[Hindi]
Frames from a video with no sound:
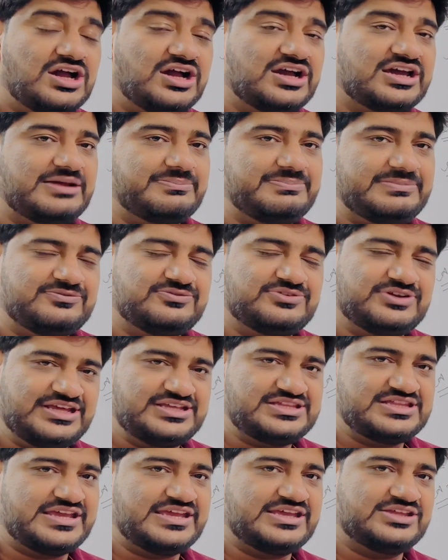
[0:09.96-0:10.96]
अगर आपने वो
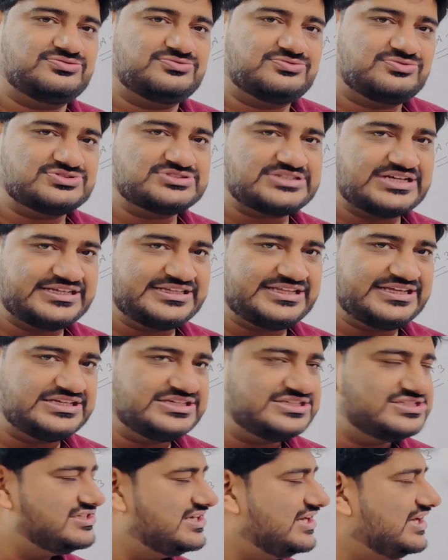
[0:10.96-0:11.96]
नहीं देखे तो उनको जाके देख
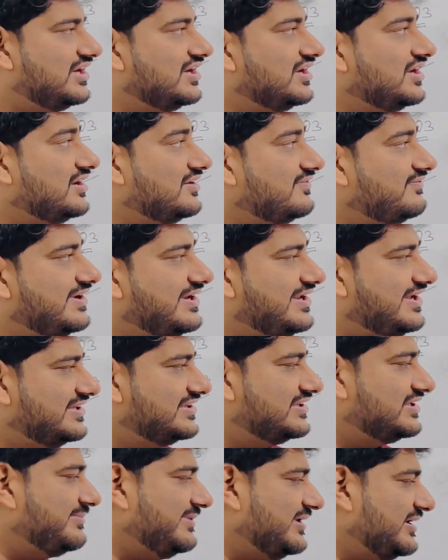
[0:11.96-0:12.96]
लीजिएगा वन के
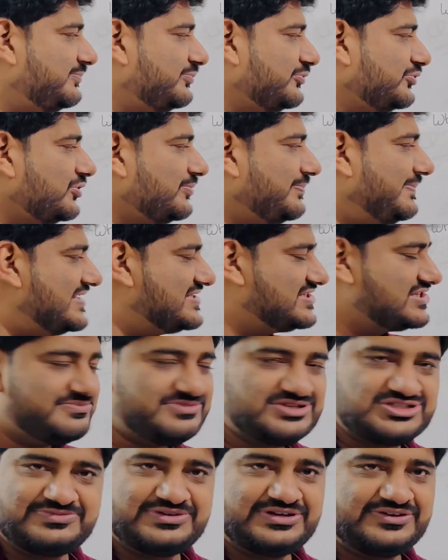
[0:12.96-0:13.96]
अंदर मैंने पुट और पैच के
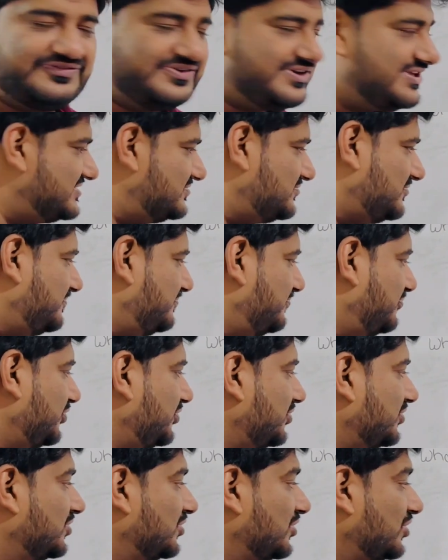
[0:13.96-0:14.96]
बीच में डिफरेंस और
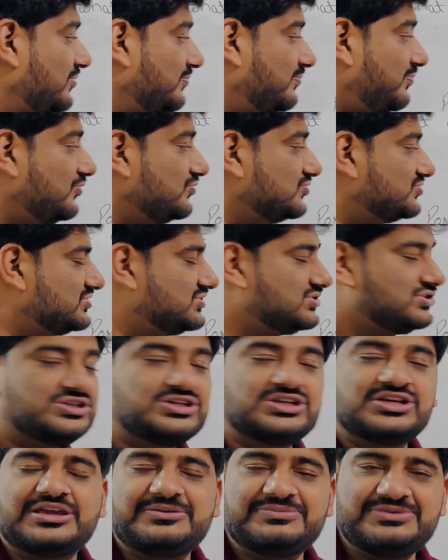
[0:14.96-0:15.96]
पुट पोस्ट
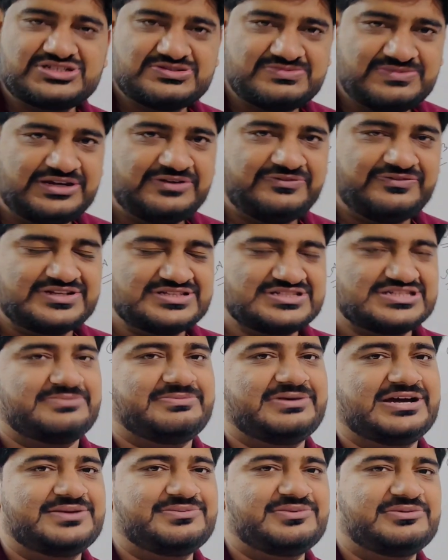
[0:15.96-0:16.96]
के बीच में डिफरेंस के
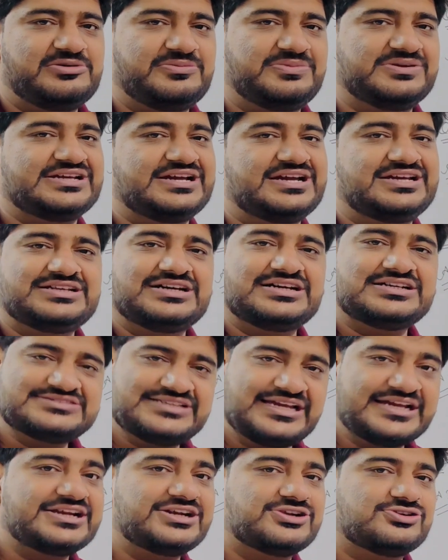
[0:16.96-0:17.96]
बारे में भी बताया था
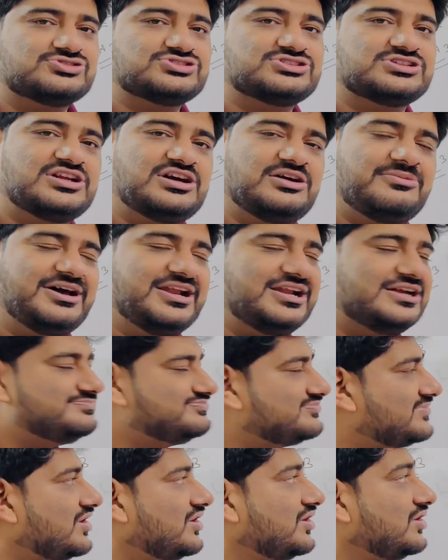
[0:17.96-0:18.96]
सेकेंड क्वेश्चन हमारा
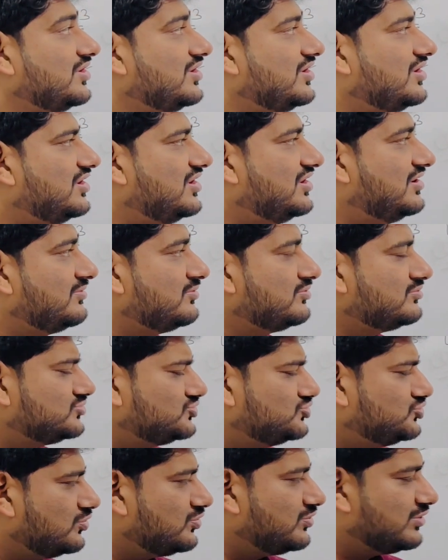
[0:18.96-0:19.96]
आ,
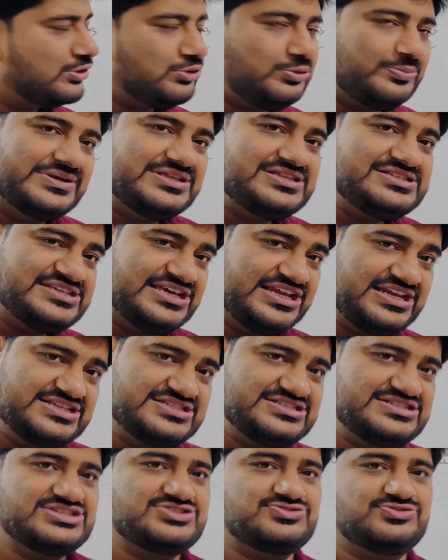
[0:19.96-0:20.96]
जो कॉमन
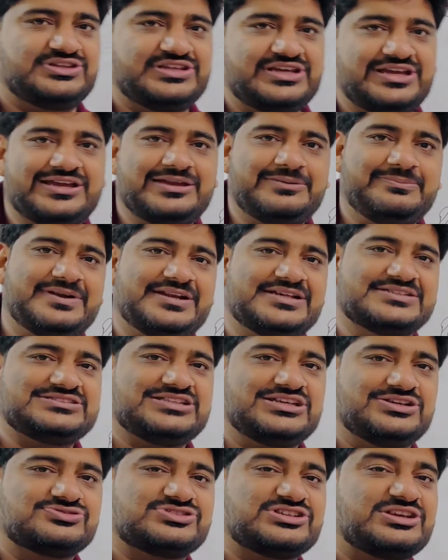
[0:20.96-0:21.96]
चैलेंजेस होते हैं एपी
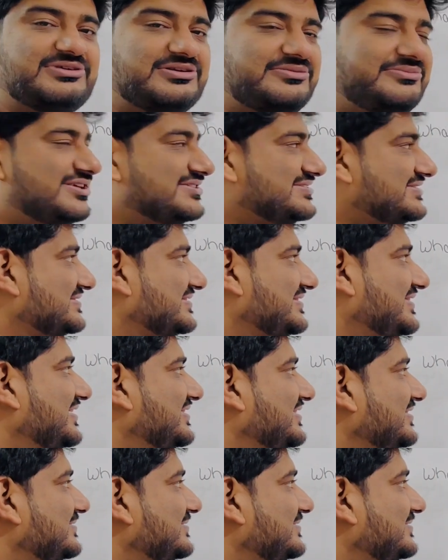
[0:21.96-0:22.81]
टेस्टिंग उसके बारे में डिस्कस किया